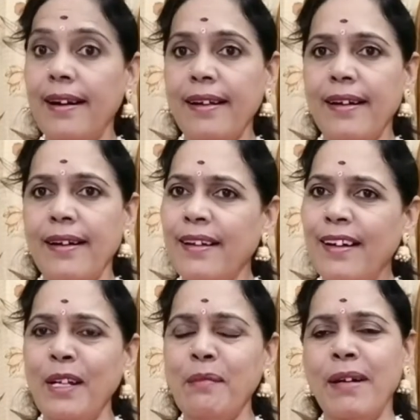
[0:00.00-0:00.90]

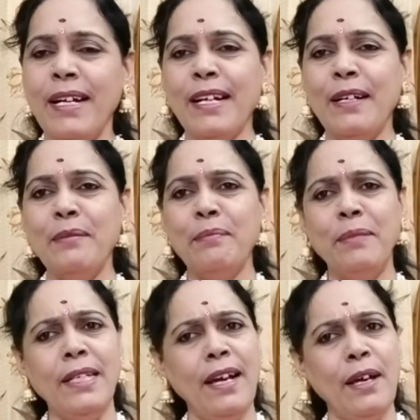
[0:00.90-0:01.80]
அழகழகான மலர்களும்
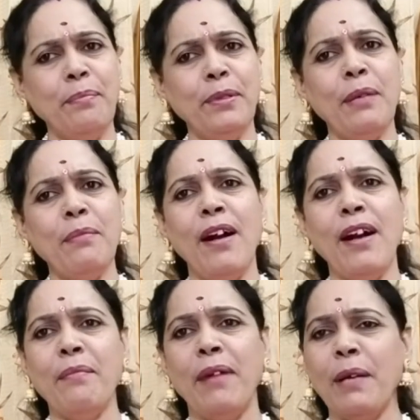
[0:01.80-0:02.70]
மிக
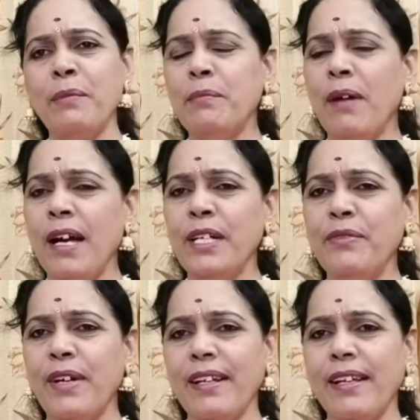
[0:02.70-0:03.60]
அற்புதமான மனமும்
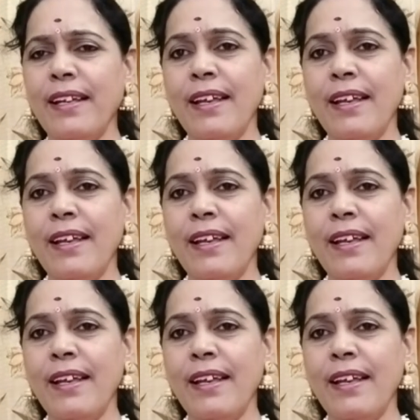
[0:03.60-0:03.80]
அங்கு வர